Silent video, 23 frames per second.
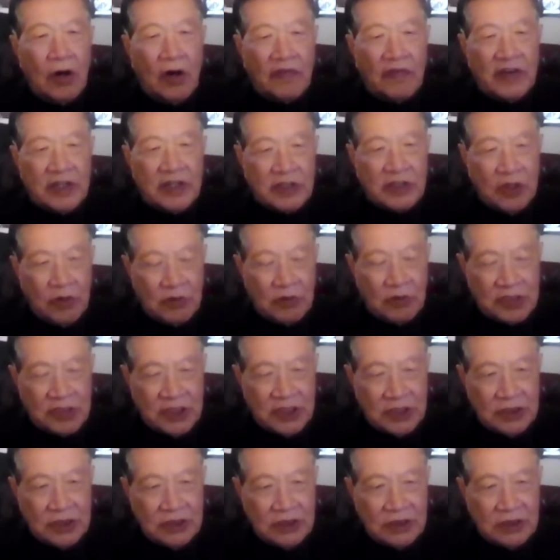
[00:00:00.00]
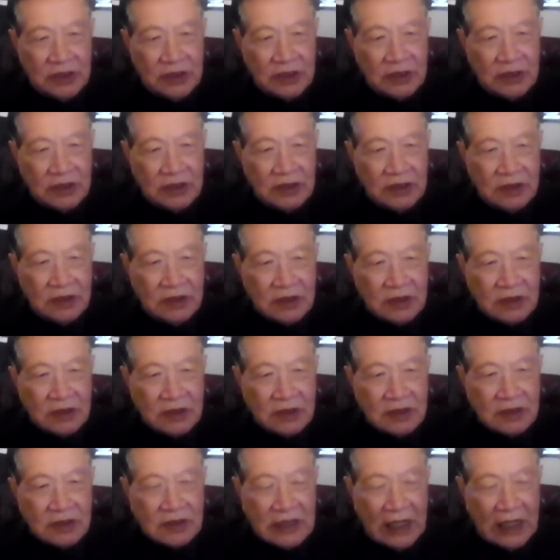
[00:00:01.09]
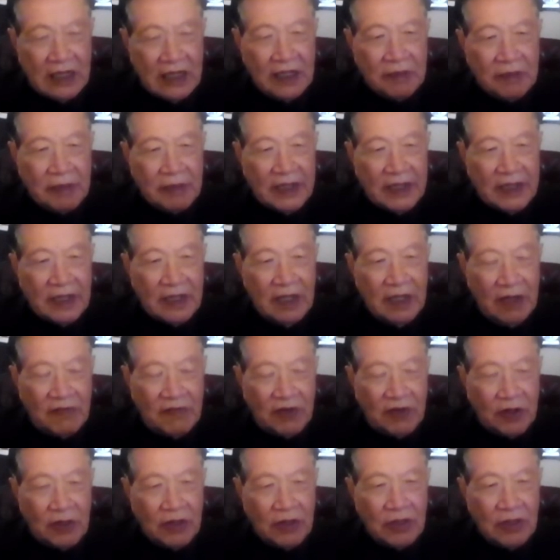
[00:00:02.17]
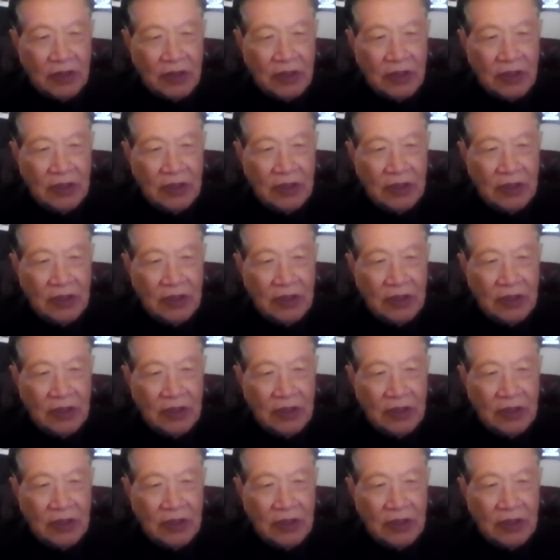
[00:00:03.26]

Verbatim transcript: overdose？ 它里边的 level，